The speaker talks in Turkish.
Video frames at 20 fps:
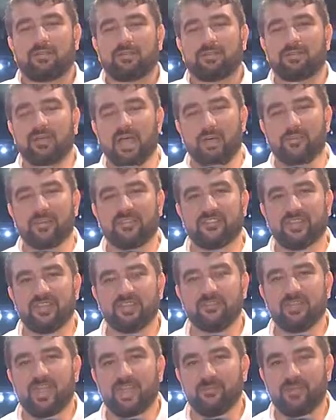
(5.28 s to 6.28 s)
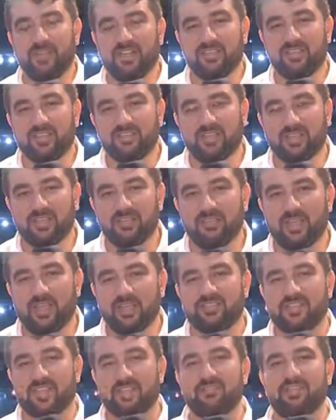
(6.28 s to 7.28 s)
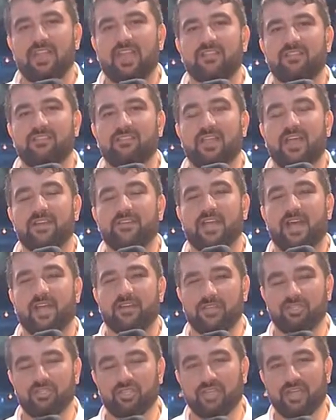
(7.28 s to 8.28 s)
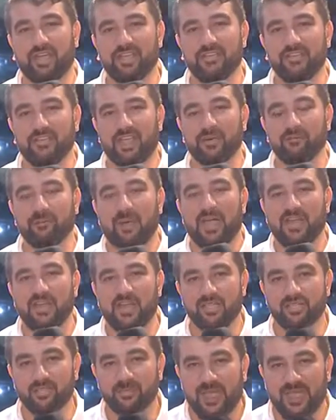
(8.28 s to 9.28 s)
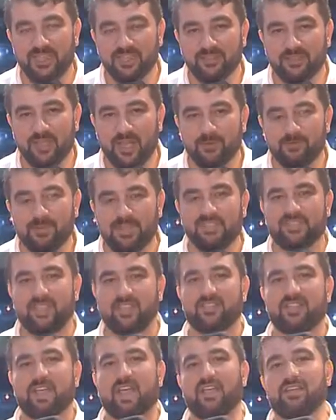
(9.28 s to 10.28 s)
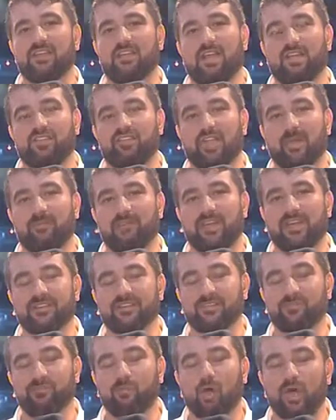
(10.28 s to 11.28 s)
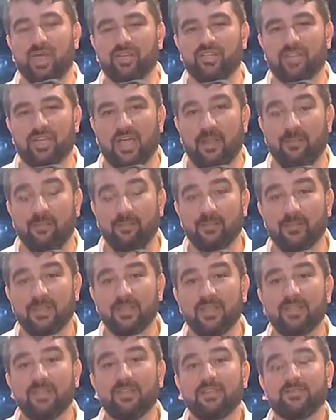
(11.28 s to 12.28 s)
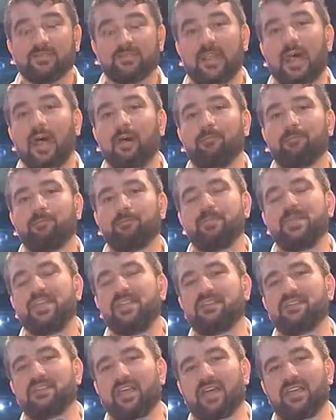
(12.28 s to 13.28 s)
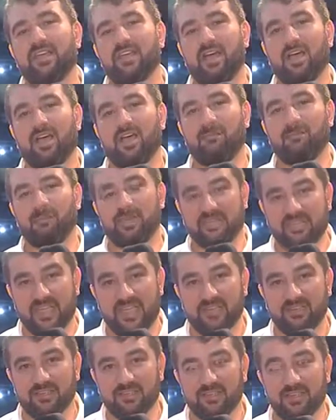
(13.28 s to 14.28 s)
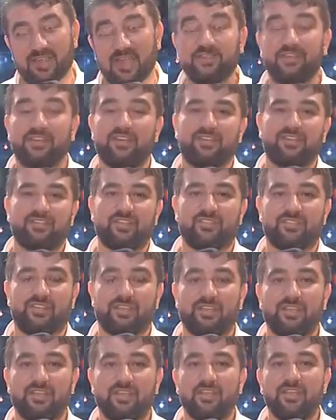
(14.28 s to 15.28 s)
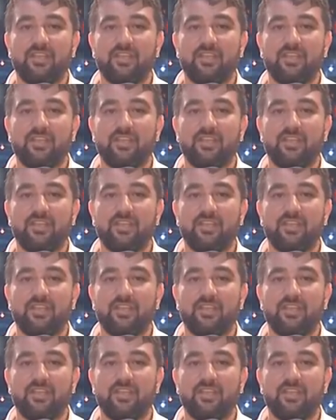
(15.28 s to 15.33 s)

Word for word: Rahmet ayından, bereket ayından, sevgi ayından, kardeşlik ayından, paylaşma ayından bir kez daha hayırlı akşamlar. Bu akşam tam bin aya bedel Kadir Gecesi.